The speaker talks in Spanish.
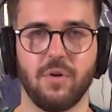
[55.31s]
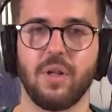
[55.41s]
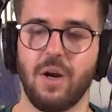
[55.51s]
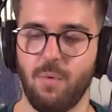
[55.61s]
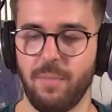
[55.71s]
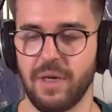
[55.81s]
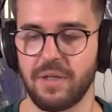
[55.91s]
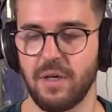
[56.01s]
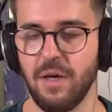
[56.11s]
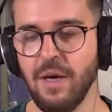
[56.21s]
de la
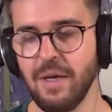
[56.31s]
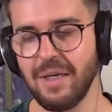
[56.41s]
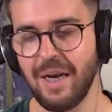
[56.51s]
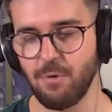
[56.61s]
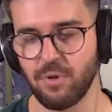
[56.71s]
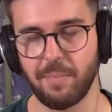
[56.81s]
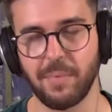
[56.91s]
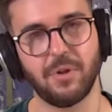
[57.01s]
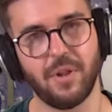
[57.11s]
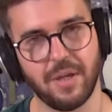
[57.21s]
UMH y el
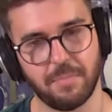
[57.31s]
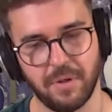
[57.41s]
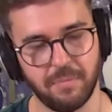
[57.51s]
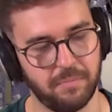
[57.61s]
Ayuntamiento de ASPE.